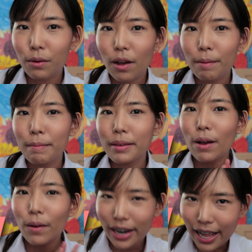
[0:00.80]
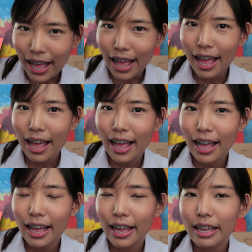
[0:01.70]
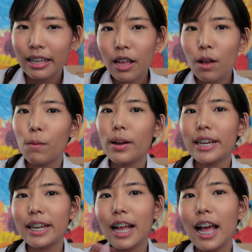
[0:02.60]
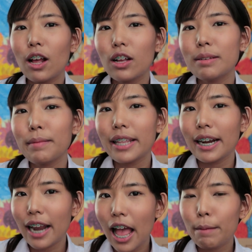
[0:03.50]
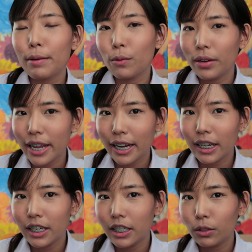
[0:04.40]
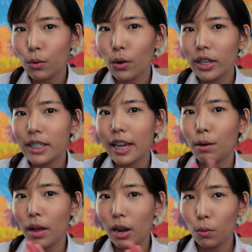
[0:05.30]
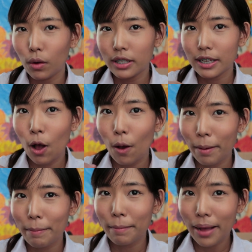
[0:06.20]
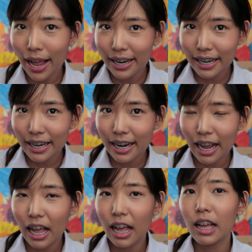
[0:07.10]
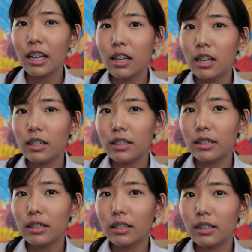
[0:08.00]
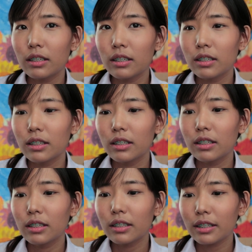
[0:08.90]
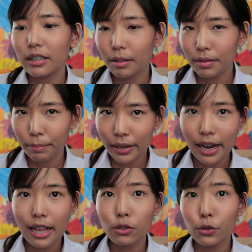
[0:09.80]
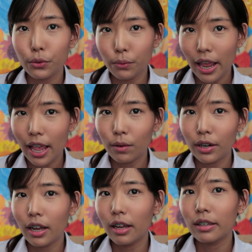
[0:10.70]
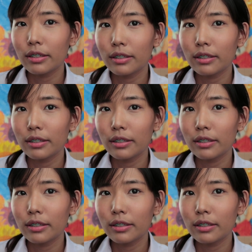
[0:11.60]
พลอยไม่มีโกะนะคะวันนี้นะคะเราก็จะมาแต่งหน้าไปโรงเรียนกันเนอะทุกคนก็จะเห็นว่าลุคก็จะออกมาประมาณนี้นะคะคือเกือบจะเป็นหน้าสดอยู่แล้วนะคะ